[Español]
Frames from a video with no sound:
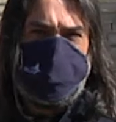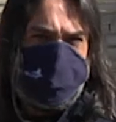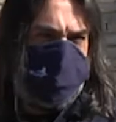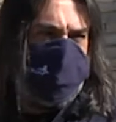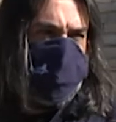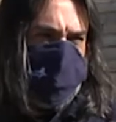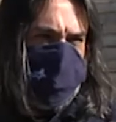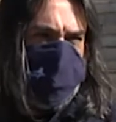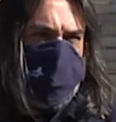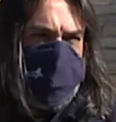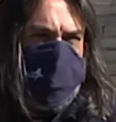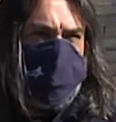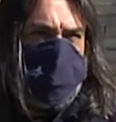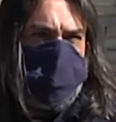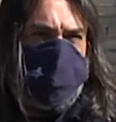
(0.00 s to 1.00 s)
de referencia
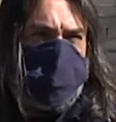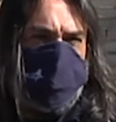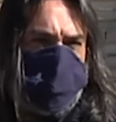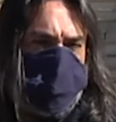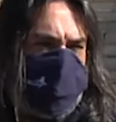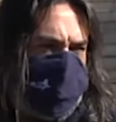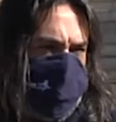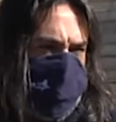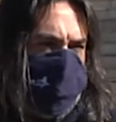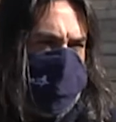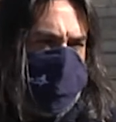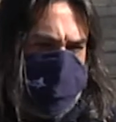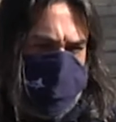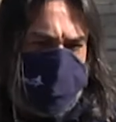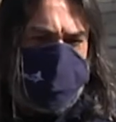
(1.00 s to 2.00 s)
a nivel
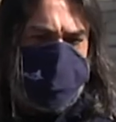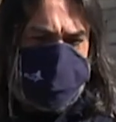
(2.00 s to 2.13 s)
nacional.